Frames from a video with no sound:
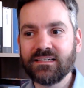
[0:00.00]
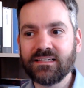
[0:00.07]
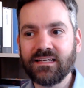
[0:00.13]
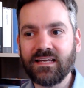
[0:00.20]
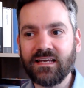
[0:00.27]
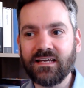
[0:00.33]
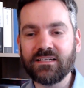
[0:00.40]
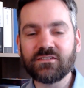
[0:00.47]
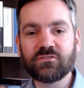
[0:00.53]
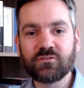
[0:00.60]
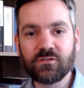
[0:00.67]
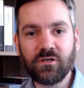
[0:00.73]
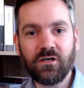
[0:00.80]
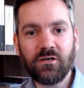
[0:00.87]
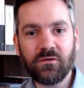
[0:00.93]
che
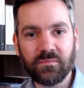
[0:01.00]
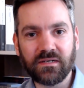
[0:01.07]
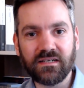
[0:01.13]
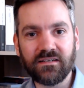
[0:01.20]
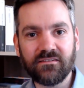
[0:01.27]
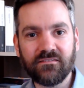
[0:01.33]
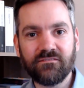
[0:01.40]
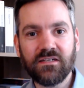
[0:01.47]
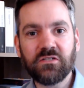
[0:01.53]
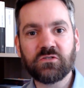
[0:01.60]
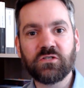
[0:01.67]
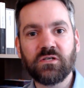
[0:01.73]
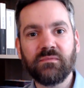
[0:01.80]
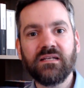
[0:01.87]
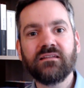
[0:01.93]
scopre
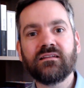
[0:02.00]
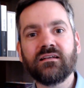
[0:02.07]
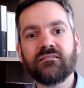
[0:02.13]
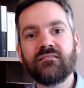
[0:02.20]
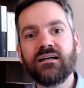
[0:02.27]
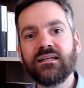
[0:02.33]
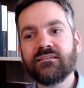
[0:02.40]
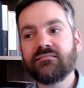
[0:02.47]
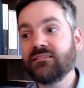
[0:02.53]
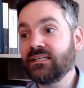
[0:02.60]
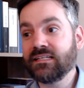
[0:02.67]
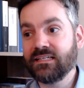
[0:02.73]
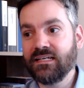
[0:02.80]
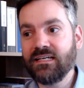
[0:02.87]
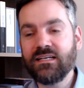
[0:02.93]
velocemente qual-
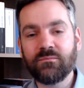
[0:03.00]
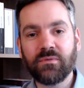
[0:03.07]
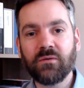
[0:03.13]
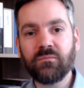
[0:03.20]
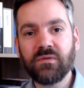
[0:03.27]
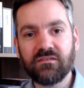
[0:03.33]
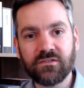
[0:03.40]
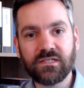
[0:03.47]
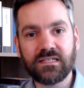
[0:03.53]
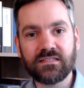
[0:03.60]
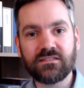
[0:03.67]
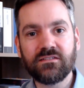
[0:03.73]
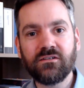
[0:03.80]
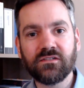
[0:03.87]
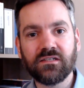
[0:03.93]
quella che è la propria
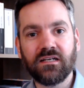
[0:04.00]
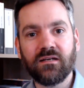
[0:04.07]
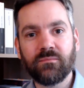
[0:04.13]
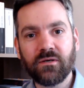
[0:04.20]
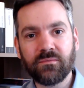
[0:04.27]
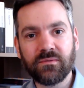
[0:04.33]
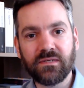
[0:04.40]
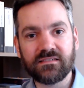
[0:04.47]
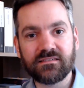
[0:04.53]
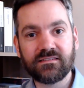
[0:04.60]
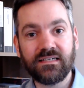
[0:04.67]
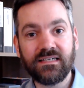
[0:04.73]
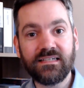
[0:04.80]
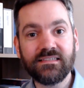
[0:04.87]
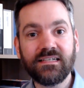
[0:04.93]
vocazione, la propria
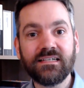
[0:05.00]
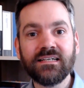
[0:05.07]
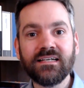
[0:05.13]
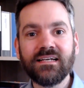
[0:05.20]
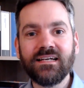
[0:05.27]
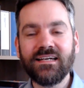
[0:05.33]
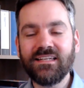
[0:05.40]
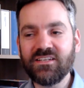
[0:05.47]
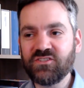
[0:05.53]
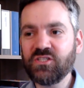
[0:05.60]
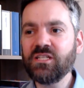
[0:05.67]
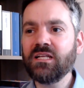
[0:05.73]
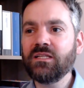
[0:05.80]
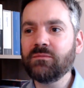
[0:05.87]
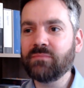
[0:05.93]
strada e
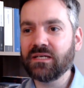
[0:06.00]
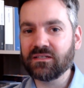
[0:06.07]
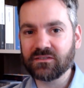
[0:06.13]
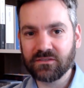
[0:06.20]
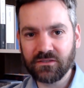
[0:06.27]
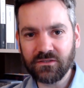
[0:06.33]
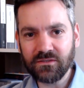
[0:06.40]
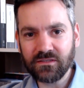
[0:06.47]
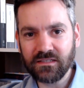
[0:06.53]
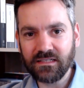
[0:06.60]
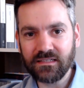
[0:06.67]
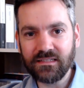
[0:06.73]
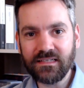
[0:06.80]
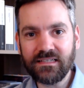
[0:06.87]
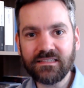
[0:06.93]
decide di
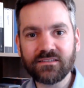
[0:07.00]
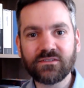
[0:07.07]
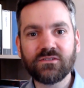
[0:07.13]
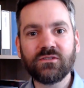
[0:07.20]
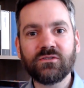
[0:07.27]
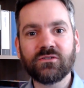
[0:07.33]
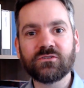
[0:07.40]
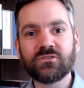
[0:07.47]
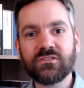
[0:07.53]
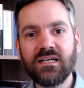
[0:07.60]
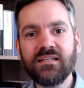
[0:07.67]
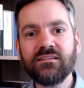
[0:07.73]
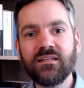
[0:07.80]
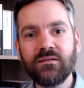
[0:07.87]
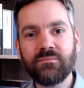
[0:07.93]
percorrerla
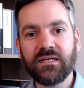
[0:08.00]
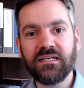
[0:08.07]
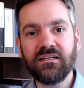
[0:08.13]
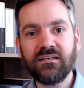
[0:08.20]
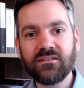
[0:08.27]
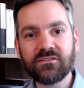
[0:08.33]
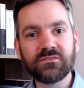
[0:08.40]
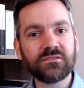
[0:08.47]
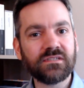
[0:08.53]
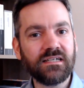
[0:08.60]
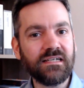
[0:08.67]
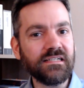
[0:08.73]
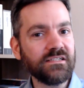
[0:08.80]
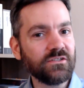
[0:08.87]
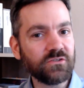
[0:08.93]
nonostante il parere
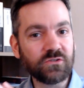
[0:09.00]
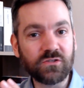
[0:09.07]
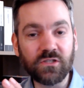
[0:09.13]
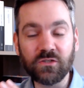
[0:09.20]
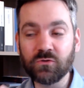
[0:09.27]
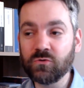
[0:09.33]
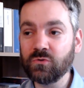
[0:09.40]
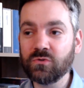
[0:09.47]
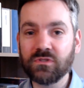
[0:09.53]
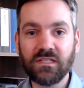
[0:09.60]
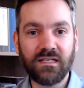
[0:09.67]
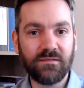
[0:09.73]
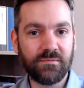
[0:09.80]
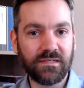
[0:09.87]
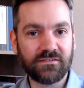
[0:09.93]
contrario di tutte
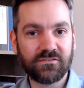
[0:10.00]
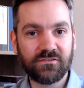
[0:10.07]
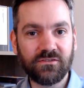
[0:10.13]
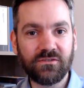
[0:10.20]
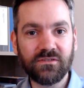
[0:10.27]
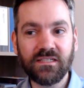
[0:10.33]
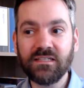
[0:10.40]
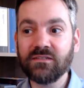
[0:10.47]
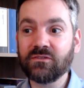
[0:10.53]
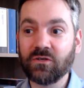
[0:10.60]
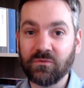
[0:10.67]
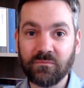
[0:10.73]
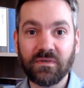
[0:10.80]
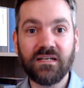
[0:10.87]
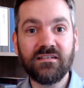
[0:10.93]
le persone,
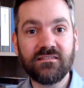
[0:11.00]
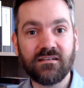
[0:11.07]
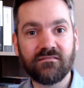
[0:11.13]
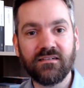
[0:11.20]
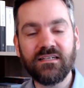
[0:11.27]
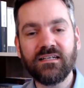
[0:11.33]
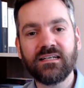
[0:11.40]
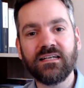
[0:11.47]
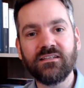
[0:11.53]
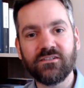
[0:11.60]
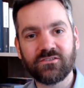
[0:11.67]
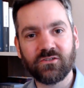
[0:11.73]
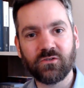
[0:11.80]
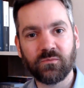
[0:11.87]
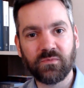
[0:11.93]
comprese quelle che gli
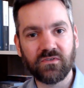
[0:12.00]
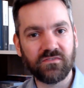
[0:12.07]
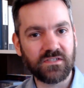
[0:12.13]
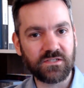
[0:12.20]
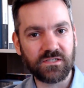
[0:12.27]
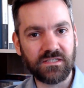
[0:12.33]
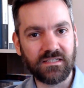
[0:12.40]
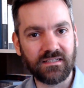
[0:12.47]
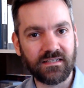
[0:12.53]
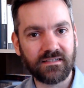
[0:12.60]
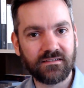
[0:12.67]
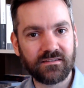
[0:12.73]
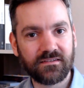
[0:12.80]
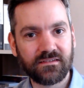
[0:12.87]
sono più vicine.